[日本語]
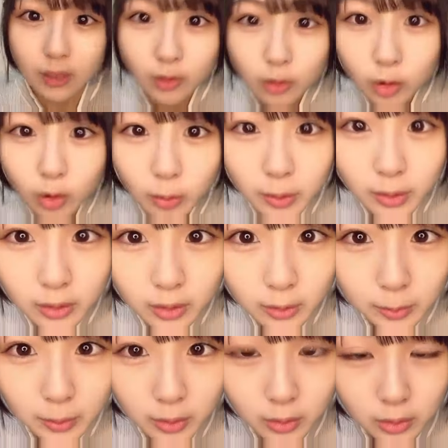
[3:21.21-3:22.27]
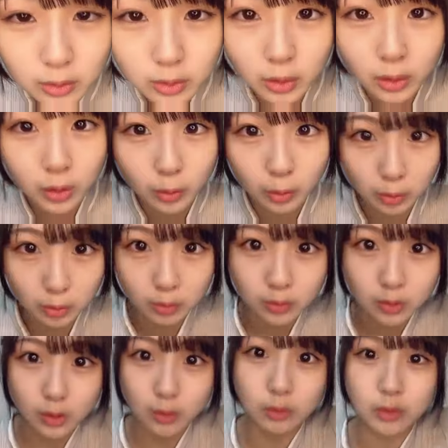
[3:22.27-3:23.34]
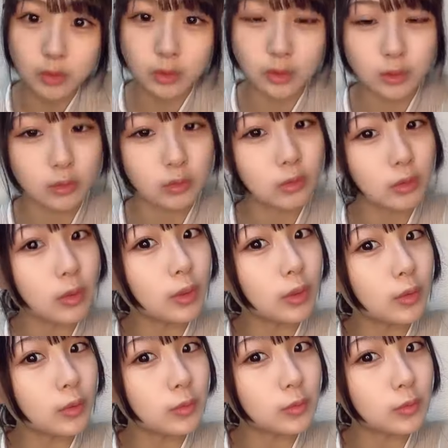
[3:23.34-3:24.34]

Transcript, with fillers: こう見るとやっぱなんか茶色い茶色いじゃない黒いの